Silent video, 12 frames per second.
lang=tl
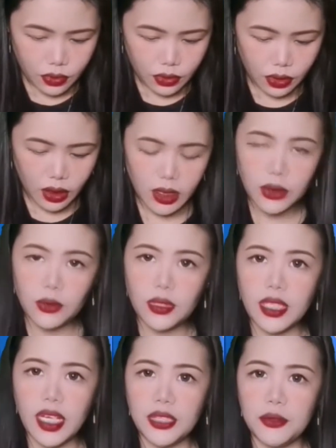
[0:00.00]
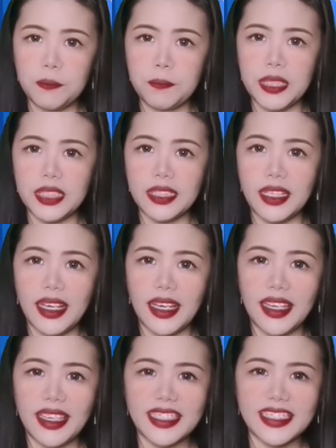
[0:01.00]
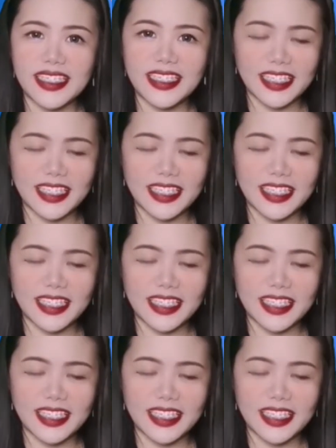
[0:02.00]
So, nandito na nga yung pin, guys.